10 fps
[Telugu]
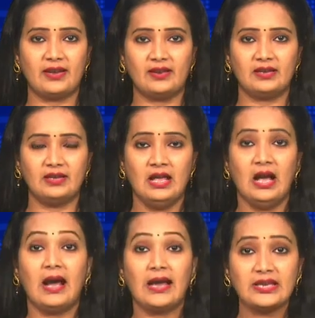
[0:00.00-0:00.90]
మారింది
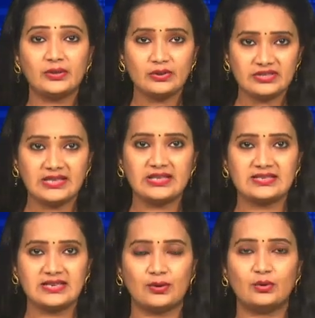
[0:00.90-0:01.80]
ఐదుగురు
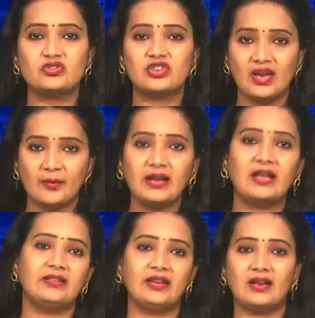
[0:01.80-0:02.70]
సందర్శకులు
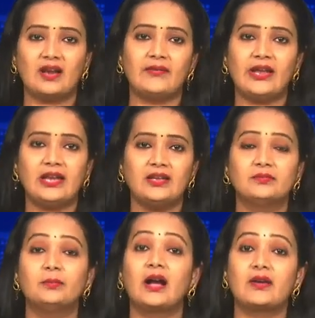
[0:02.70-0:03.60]
క్షేమంగా తిరిగి రావాలని
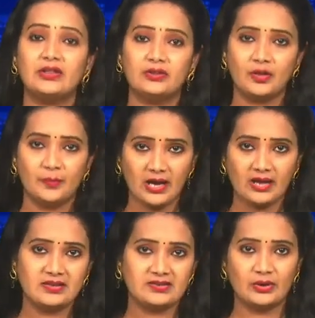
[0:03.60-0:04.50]
భగవంతుని
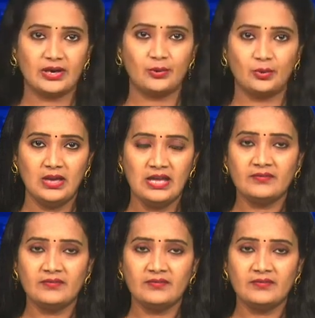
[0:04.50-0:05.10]
ప్రార్థిస్తున్నట్లు